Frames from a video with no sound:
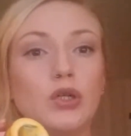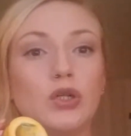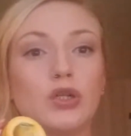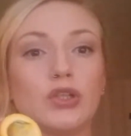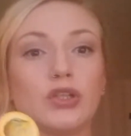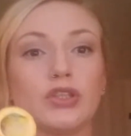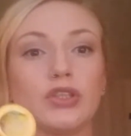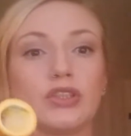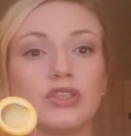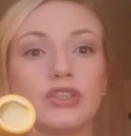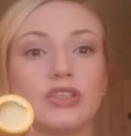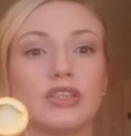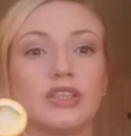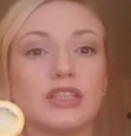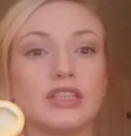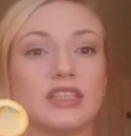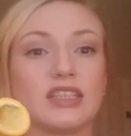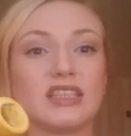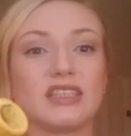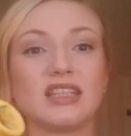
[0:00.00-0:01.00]
Und
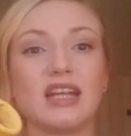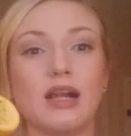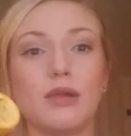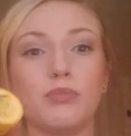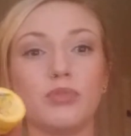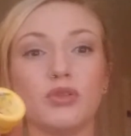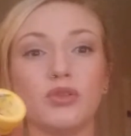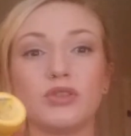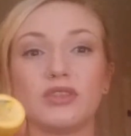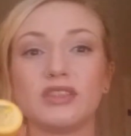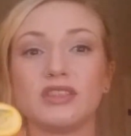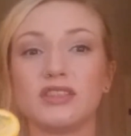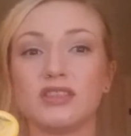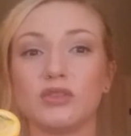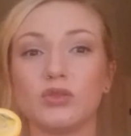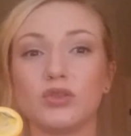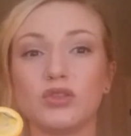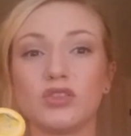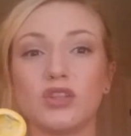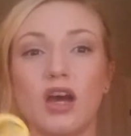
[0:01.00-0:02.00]
deshalb benutze ich
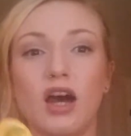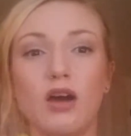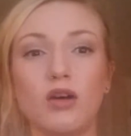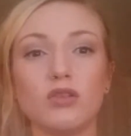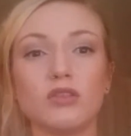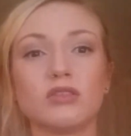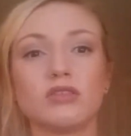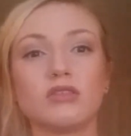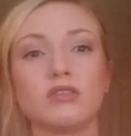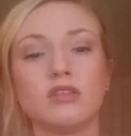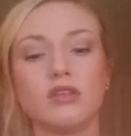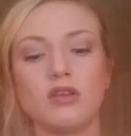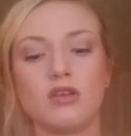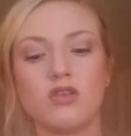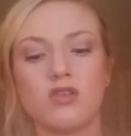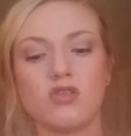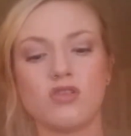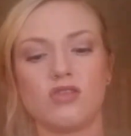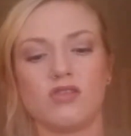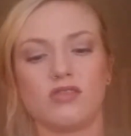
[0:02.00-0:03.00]
sie nur zu Hause
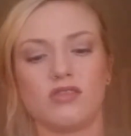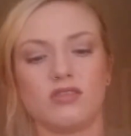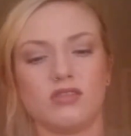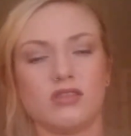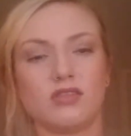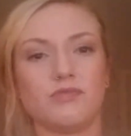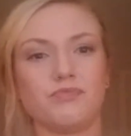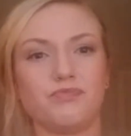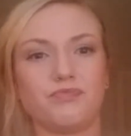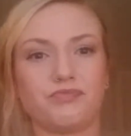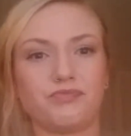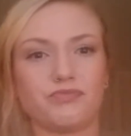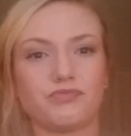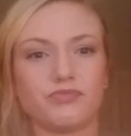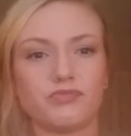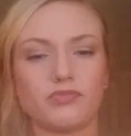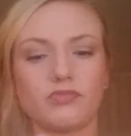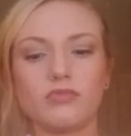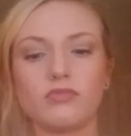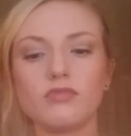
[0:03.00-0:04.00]
und
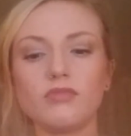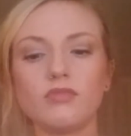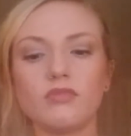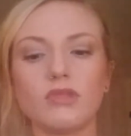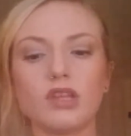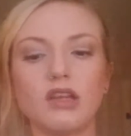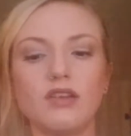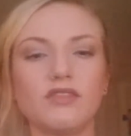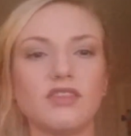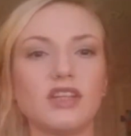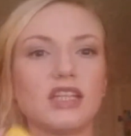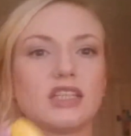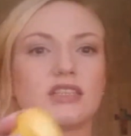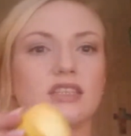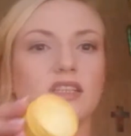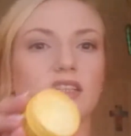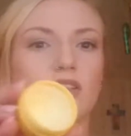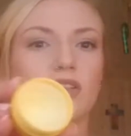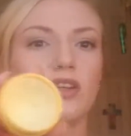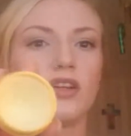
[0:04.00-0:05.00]
wie ihr
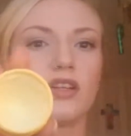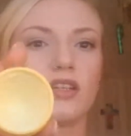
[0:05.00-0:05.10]
sehen